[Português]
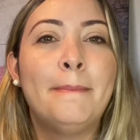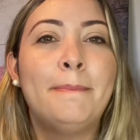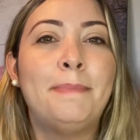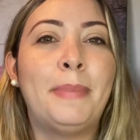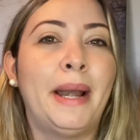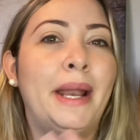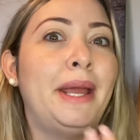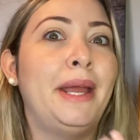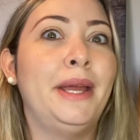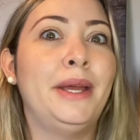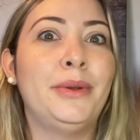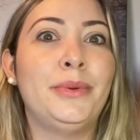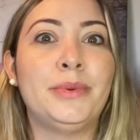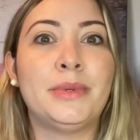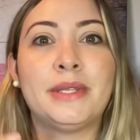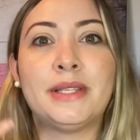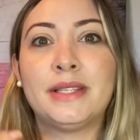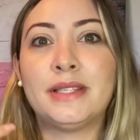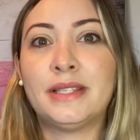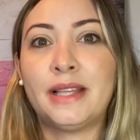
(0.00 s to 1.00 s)
pleno,
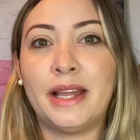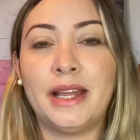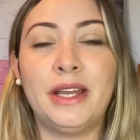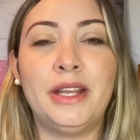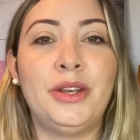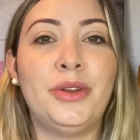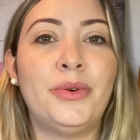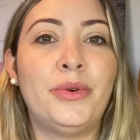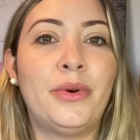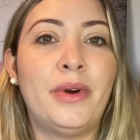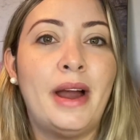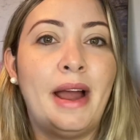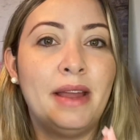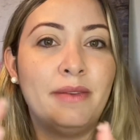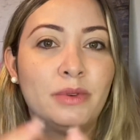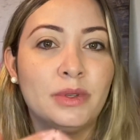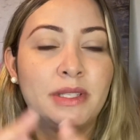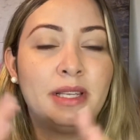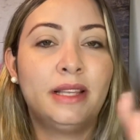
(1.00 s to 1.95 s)
sênior, aí você